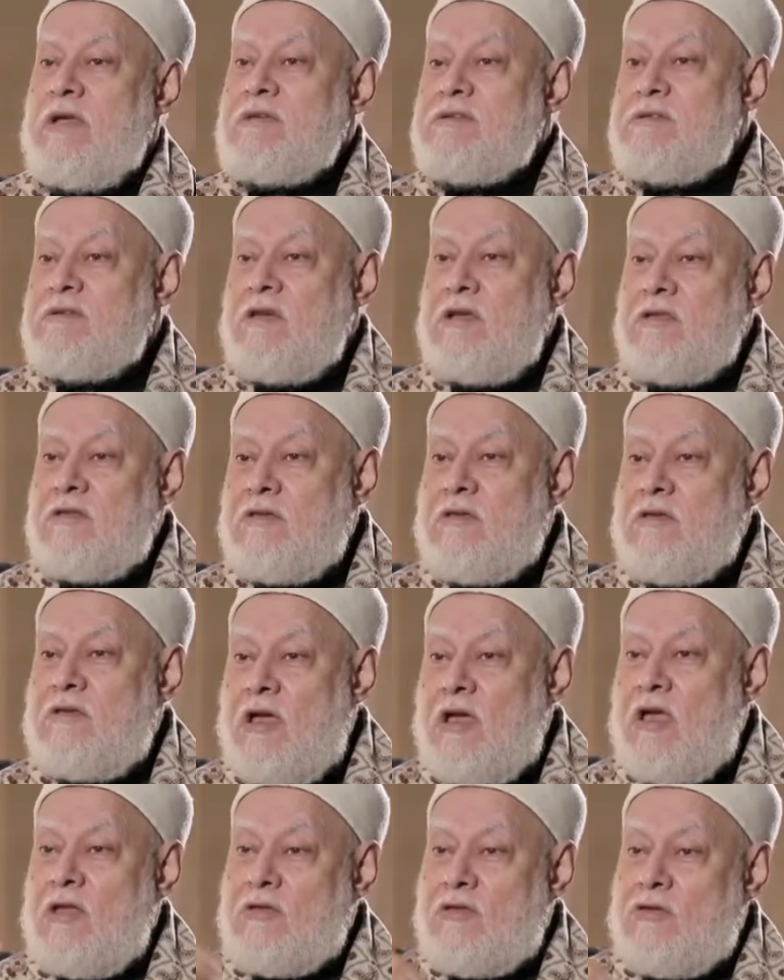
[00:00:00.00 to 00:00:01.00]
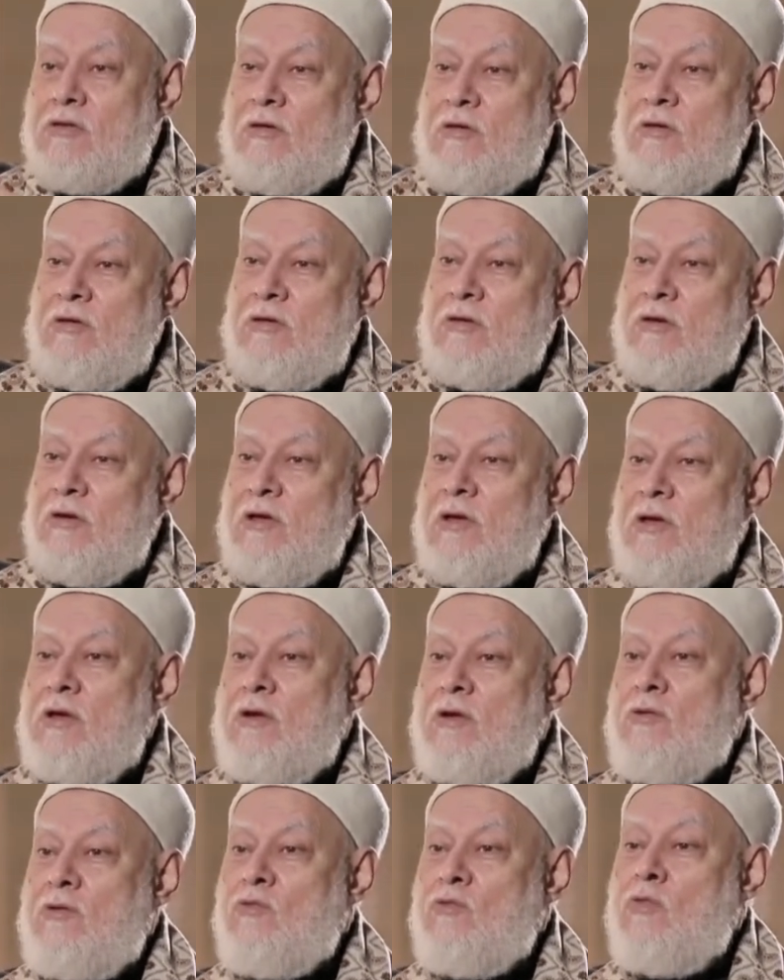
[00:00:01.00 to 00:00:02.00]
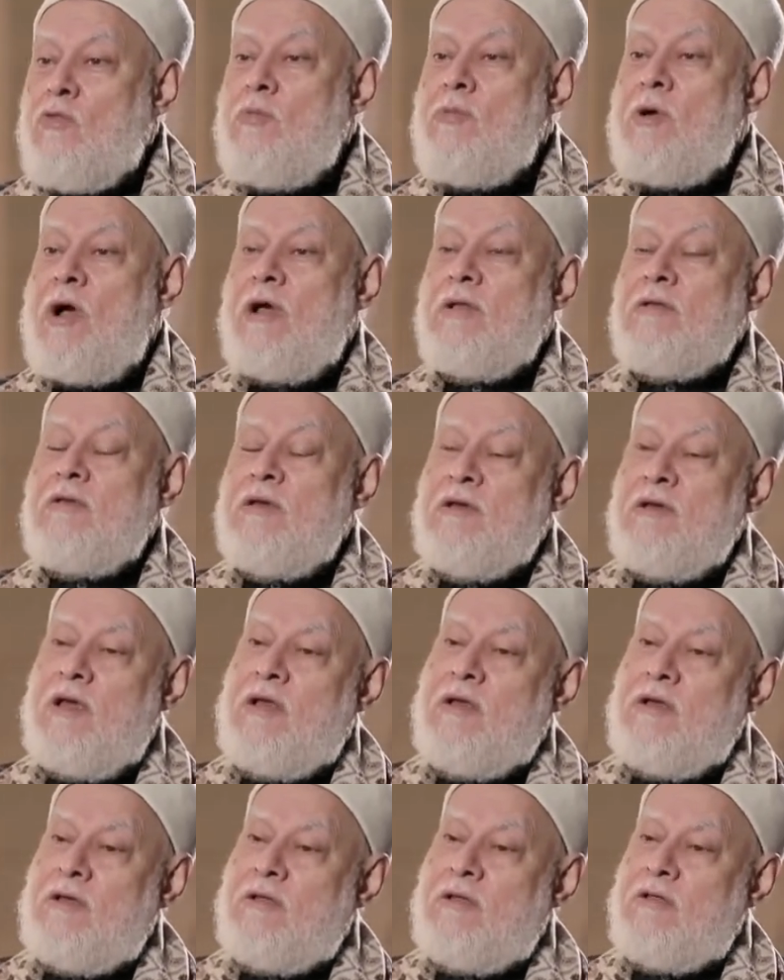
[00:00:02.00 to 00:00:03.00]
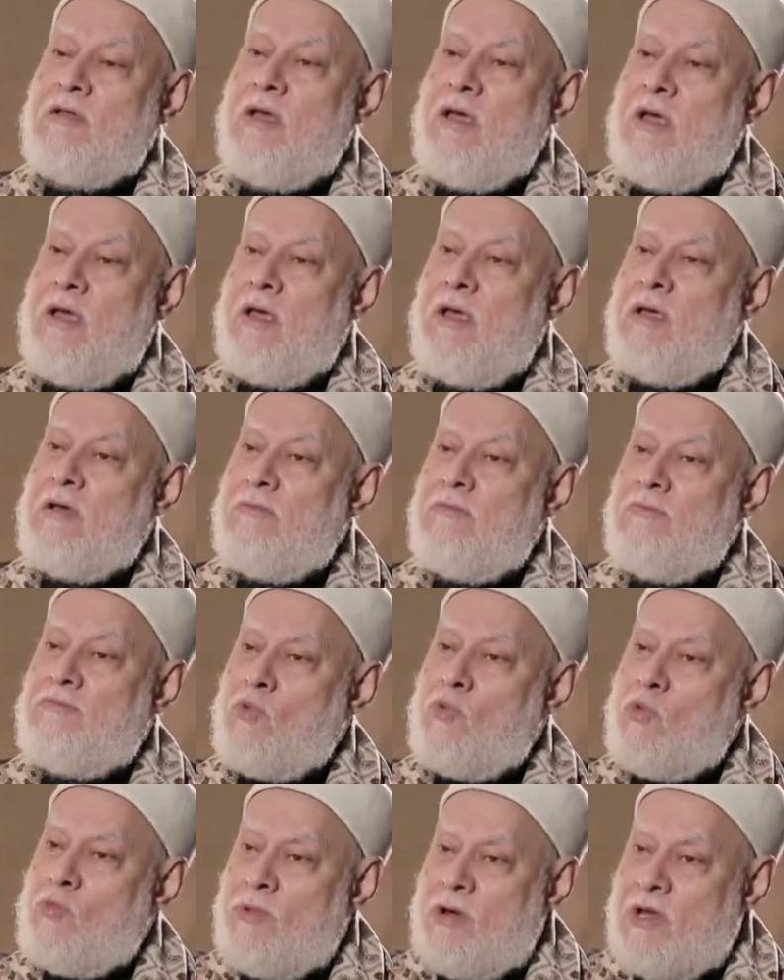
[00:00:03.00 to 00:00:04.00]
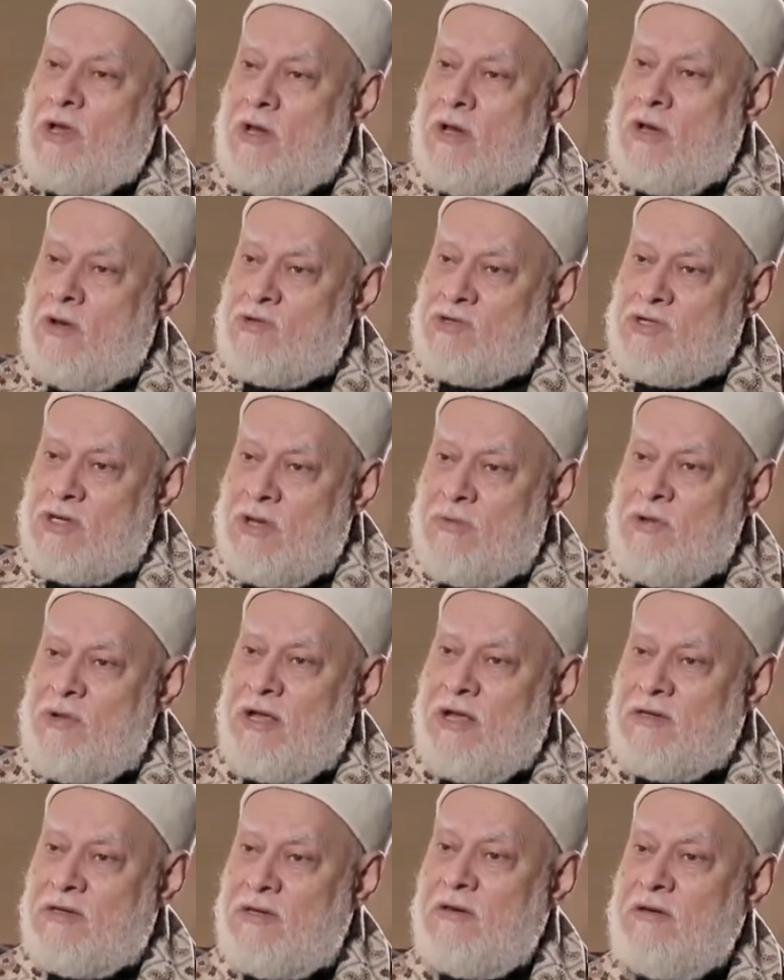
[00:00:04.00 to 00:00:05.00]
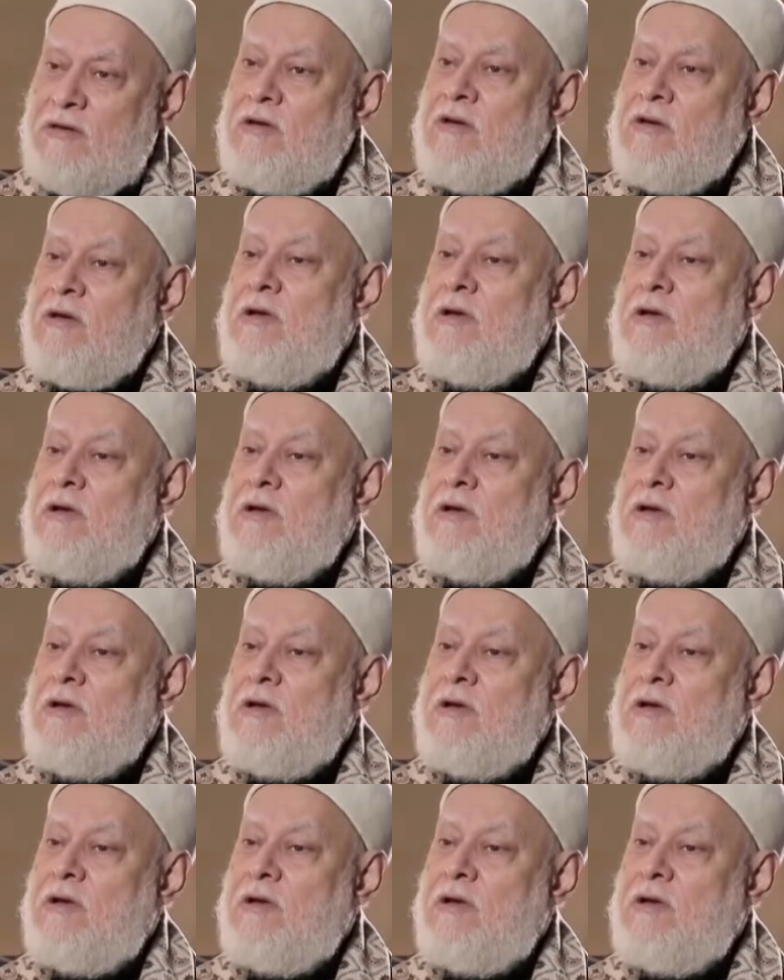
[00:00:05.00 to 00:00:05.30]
الست جت وبعدين قالت لها ممكن لو سمحتي